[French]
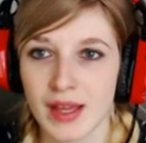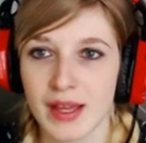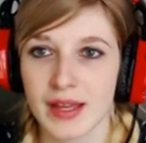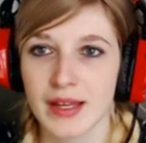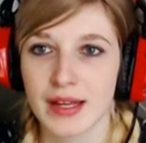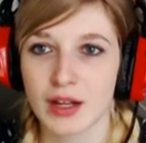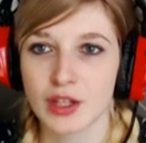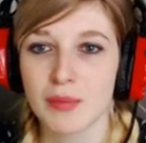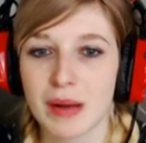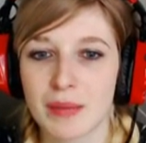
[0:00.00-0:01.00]
Et alors
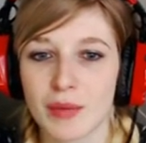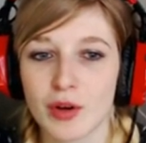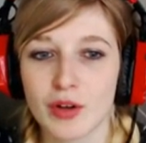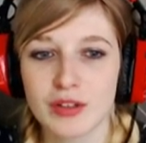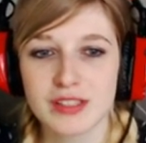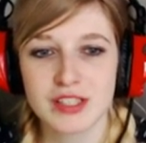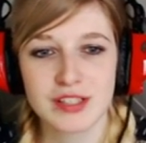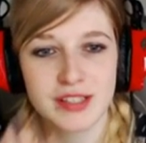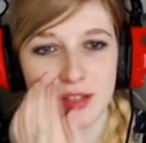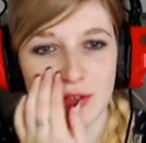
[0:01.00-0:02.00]
normalement, si
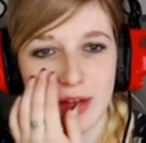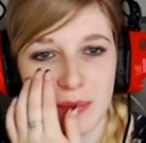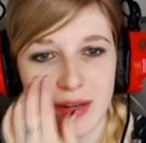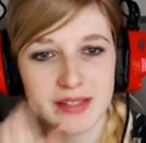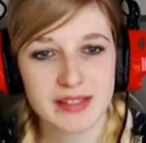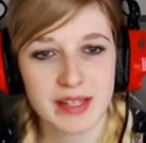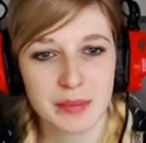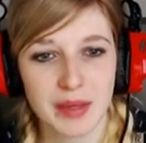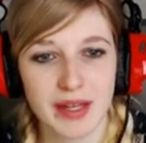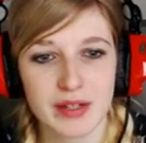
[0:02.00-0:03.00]
j'essaye de la placer
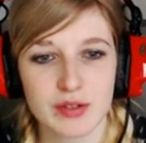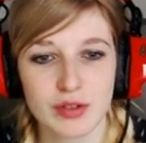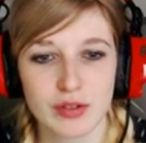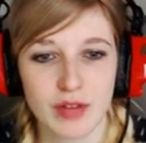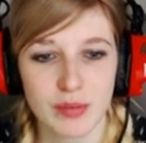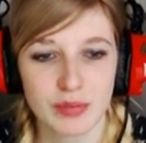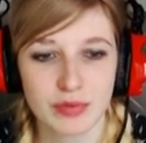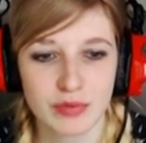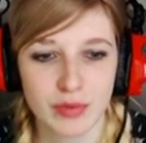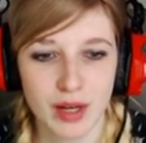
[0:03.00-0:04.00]
après, je devrais
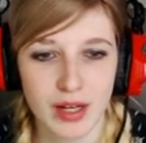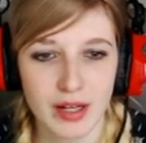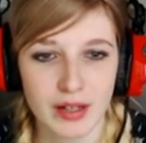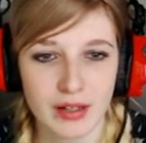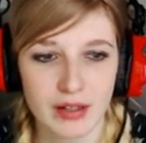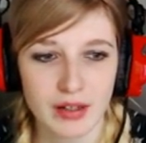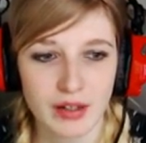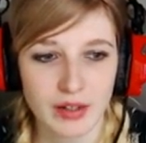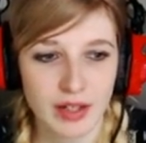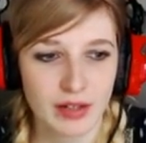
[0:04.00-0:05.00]
pouvoir
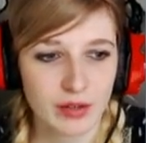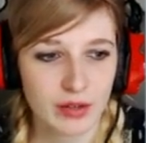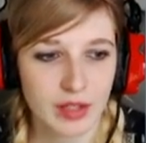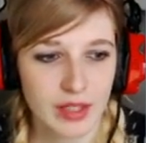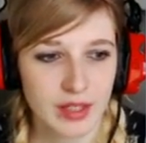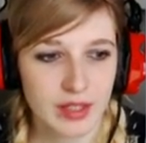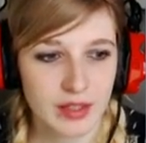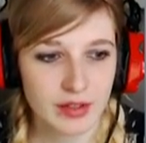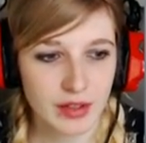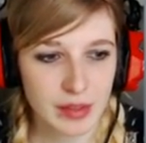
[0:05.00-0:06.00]
en allant
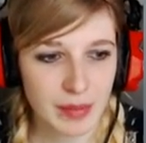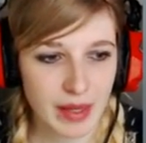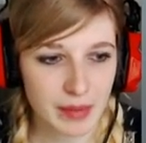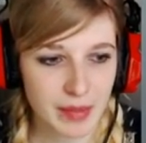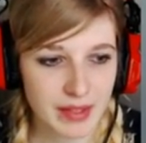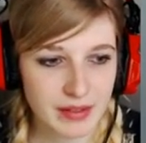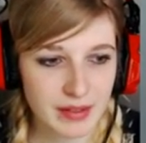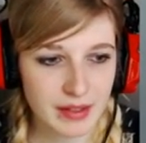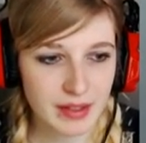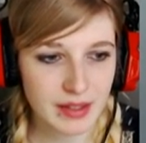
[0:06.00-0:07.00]
dans les paramètres
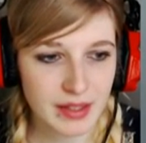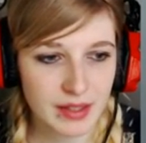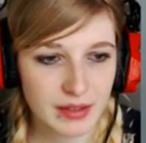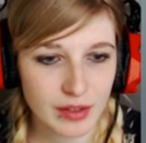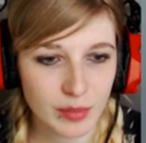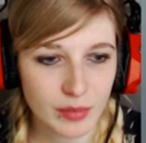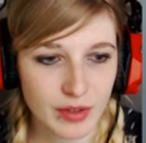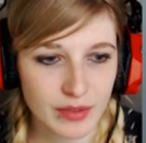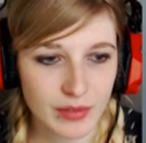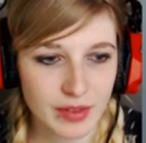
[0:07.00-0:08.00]
et dans mon
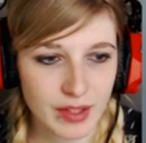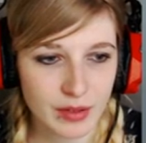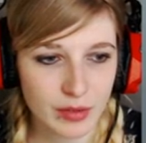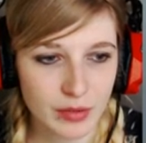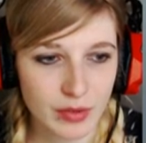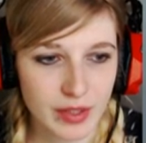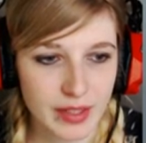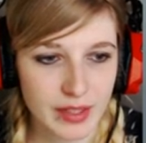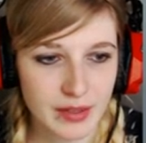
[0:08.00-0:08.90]
inventaire de foyer.